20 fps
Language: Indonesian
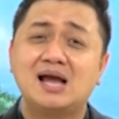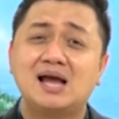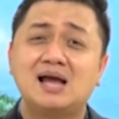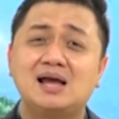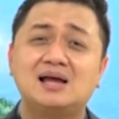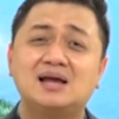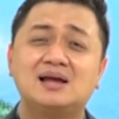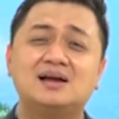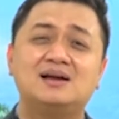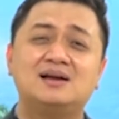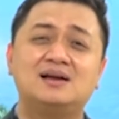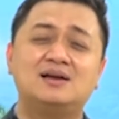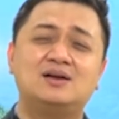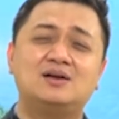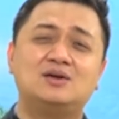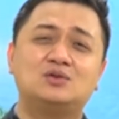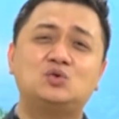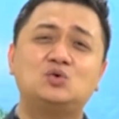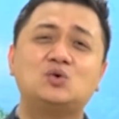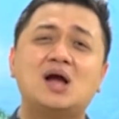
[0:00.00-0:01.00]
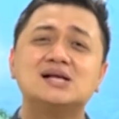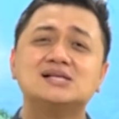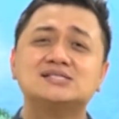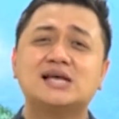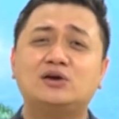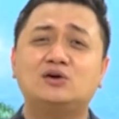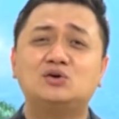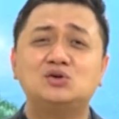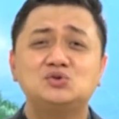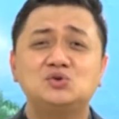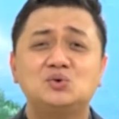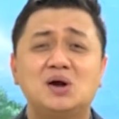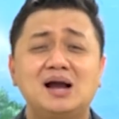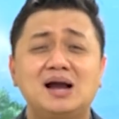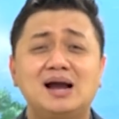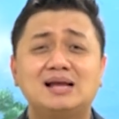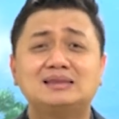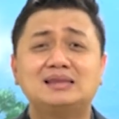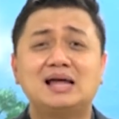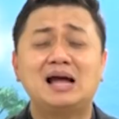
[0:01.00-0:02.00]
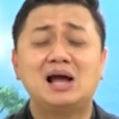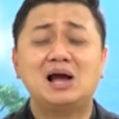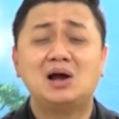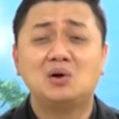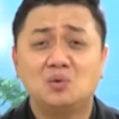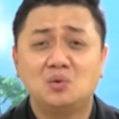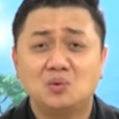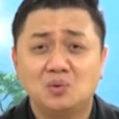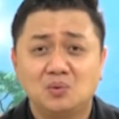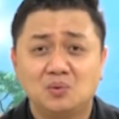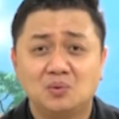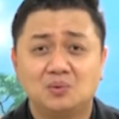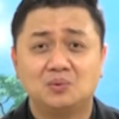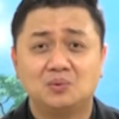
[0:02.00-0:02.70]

Ya, tukang sayur juga nggak tahu.